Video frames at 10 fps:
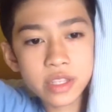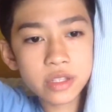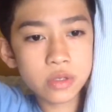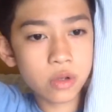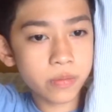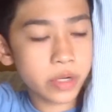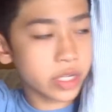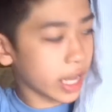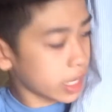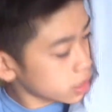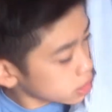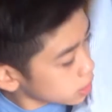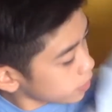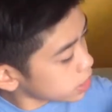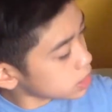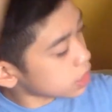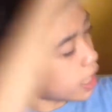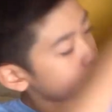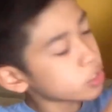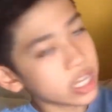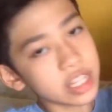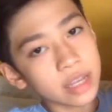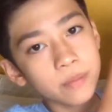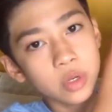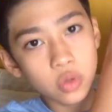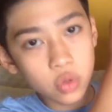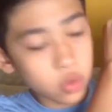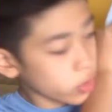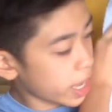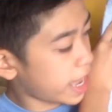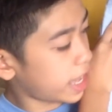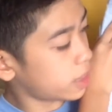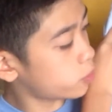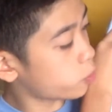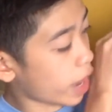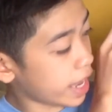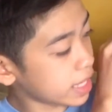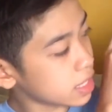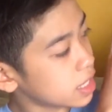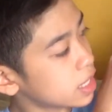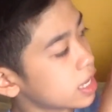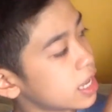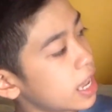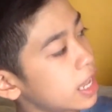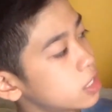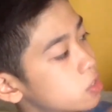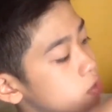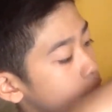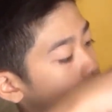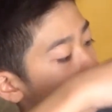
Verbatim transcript: one is super nice kasi may stripe siya na blue and white. And it's so,